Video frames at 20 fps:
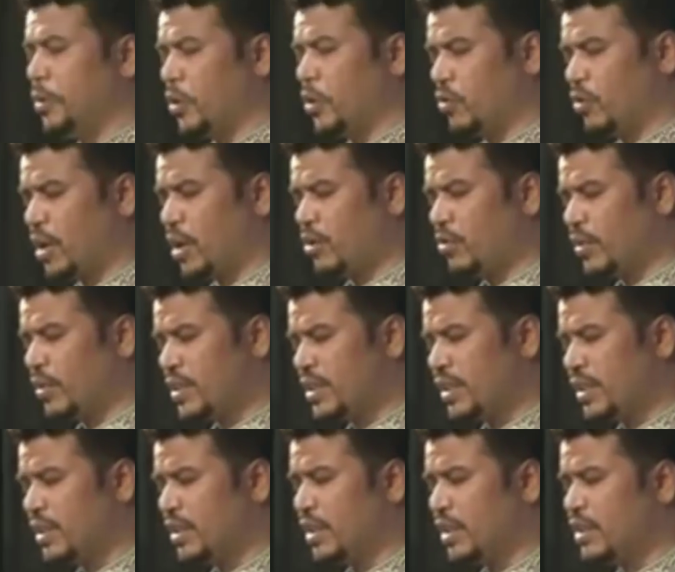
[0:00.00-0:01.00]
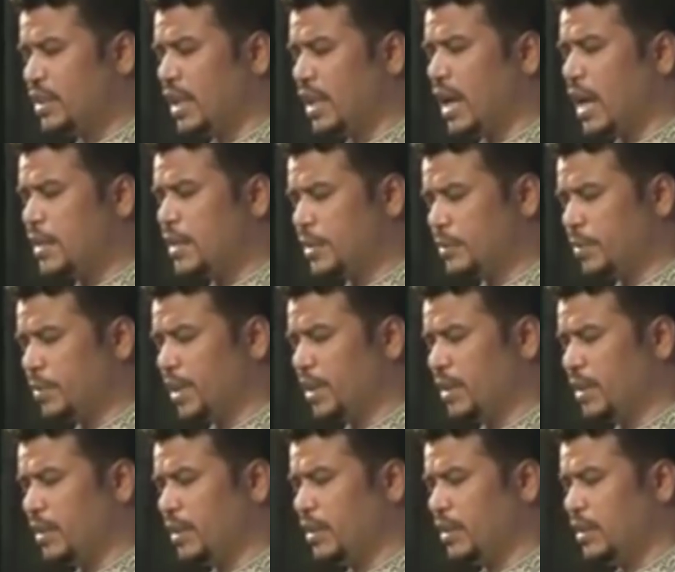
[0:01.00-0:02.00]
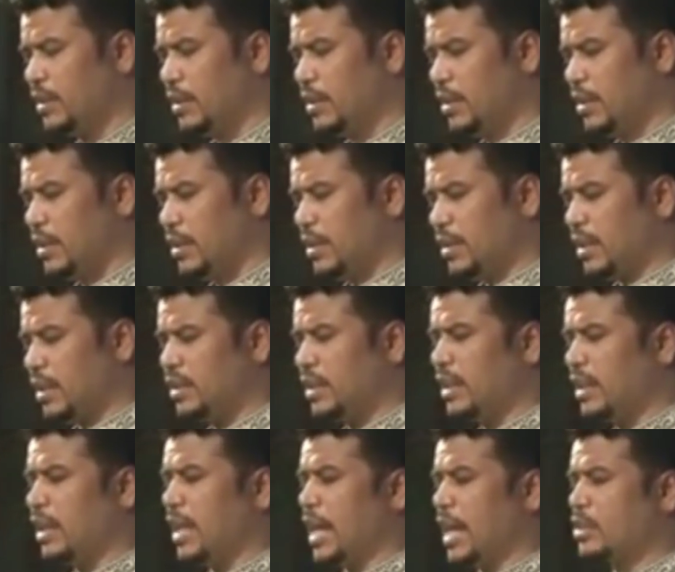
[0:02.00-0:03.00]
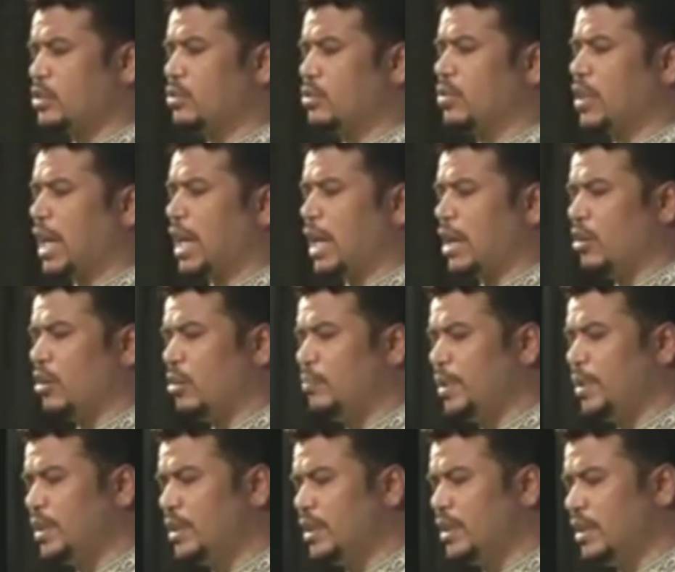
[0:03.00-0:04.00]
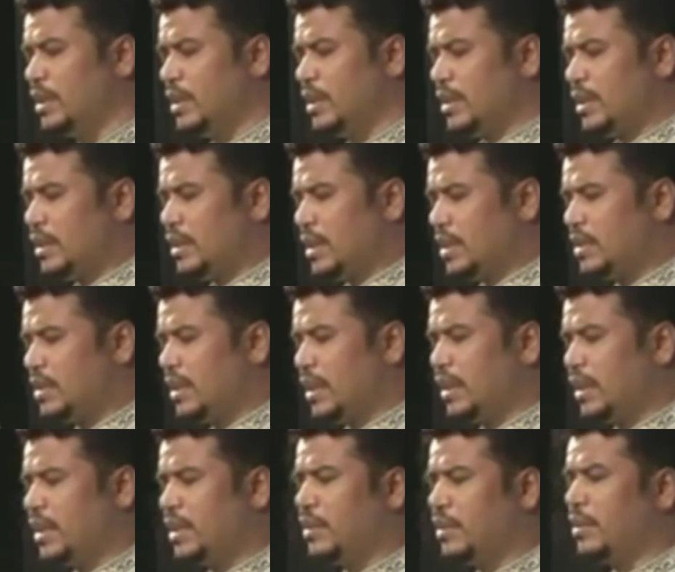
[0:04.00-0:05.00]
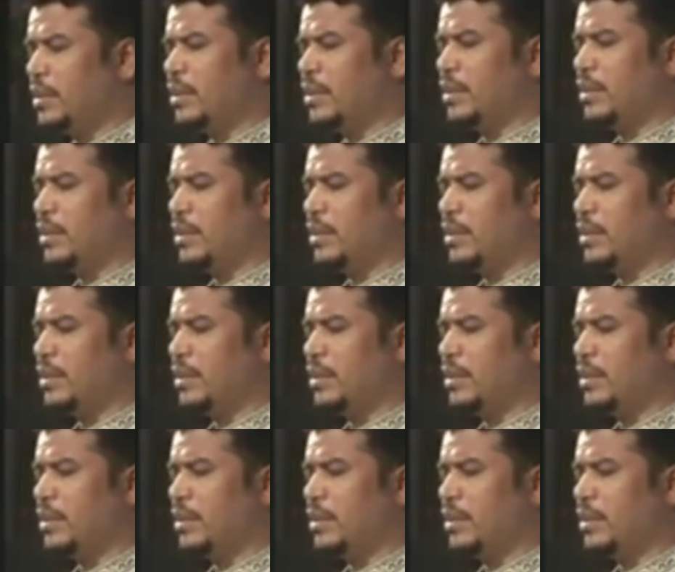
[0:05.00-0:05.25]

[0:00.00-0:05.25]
বর্ণনা করেছেন দাজ্জাল আসবে দাজ্জালের এক চোখ কানা হবে দাজ্জালের